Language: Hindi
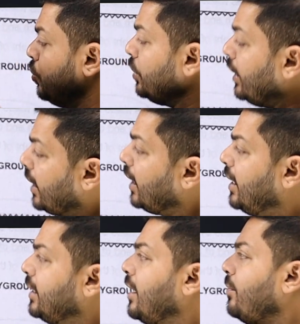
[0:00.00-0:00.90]
को रीड कर
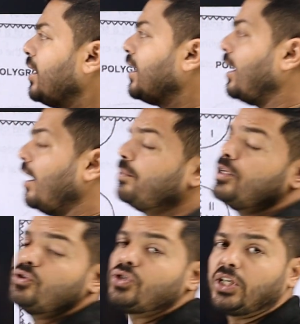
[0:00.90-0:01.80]
लेते हैं हमारे काम
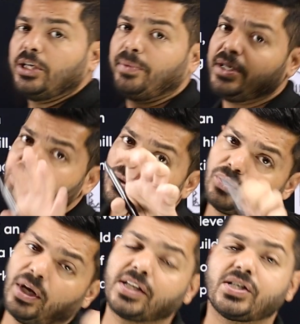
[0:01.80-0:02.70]
के जो स्टेटमेंट्स हैं
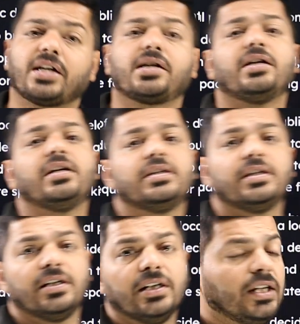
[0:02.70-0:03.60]
उनको एक्सट्रैक्ट कर
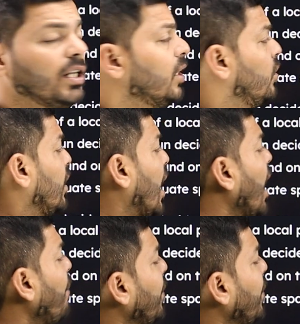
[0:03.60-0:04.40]
लेते हैं तो यहाँ